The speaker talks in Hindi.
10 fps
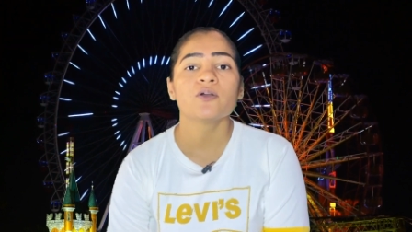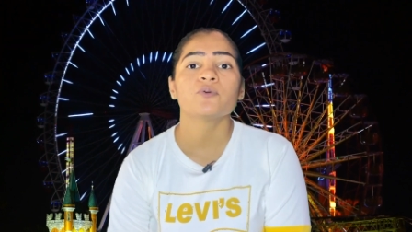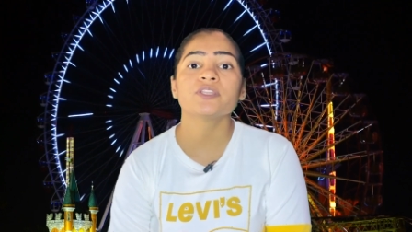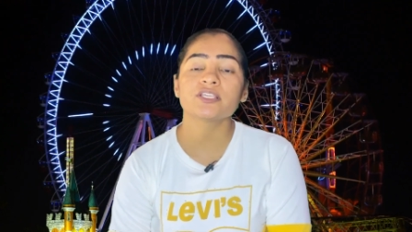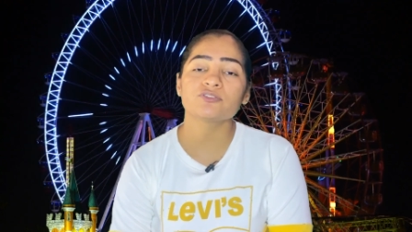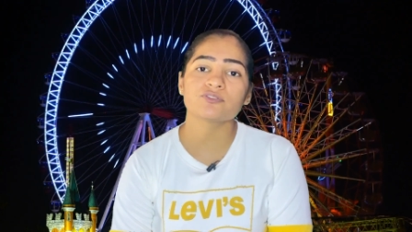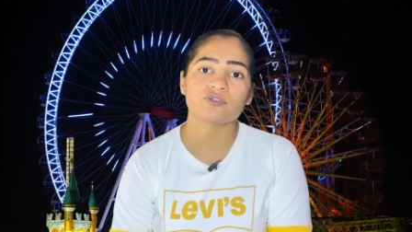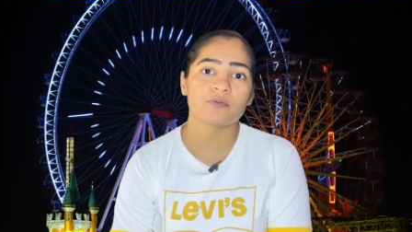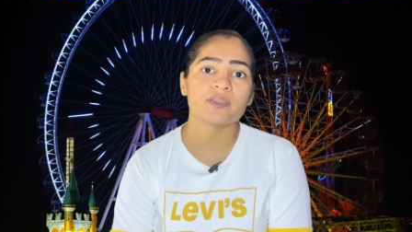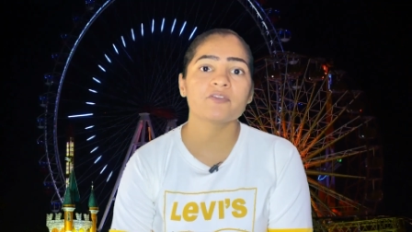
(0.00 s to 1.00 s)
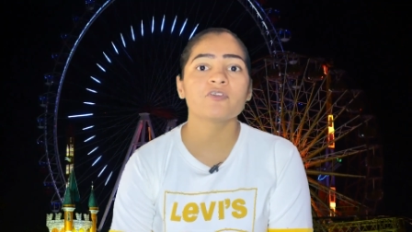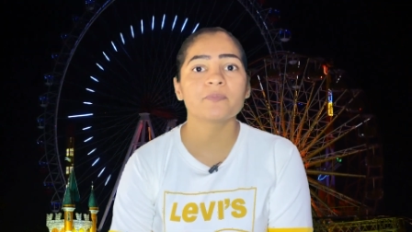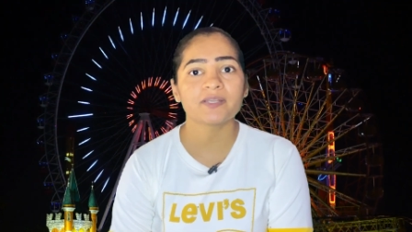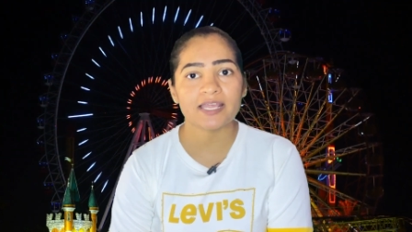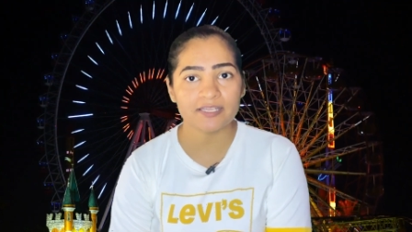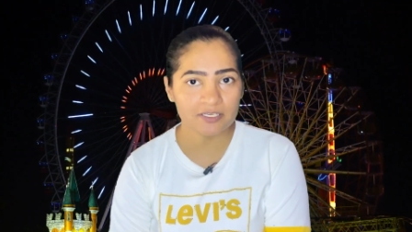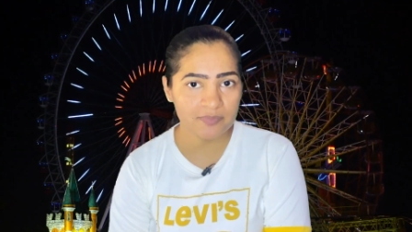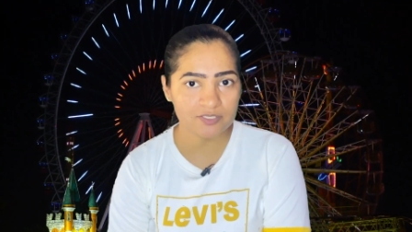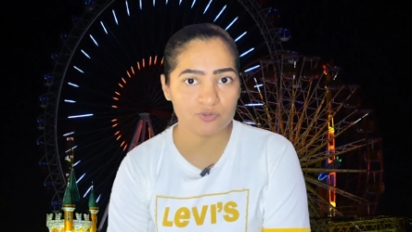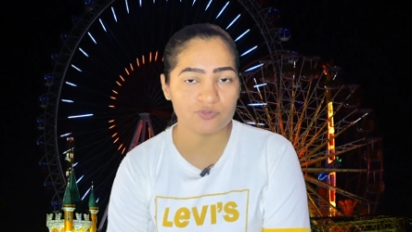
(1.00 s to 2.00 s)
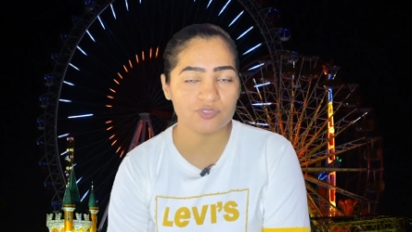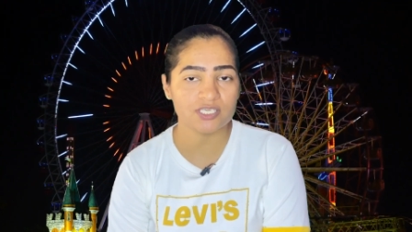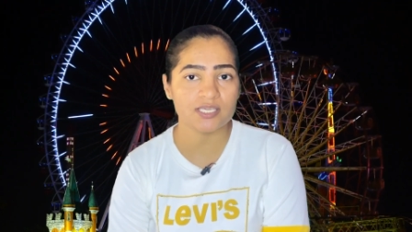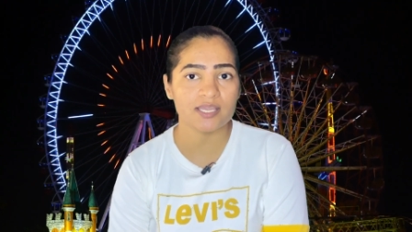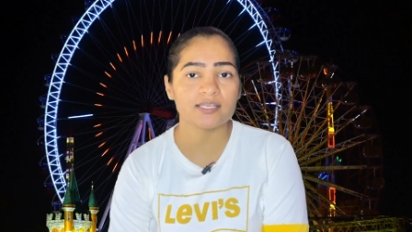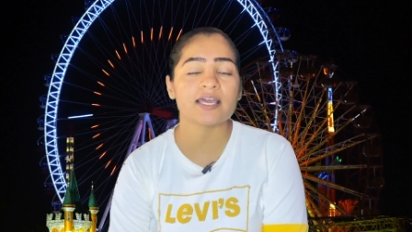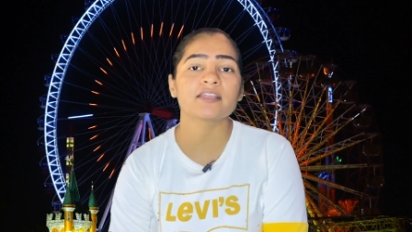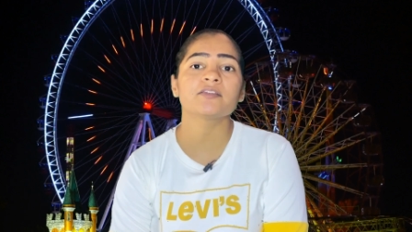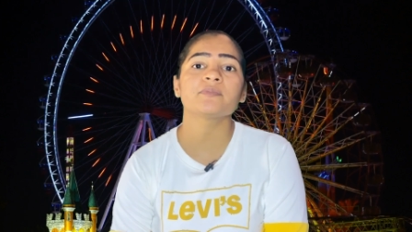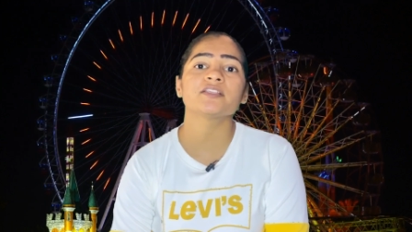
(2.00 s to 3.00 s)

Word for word: उनकी जो जॉब है वो अब टारगेट बेस हो चुकी है टारगेट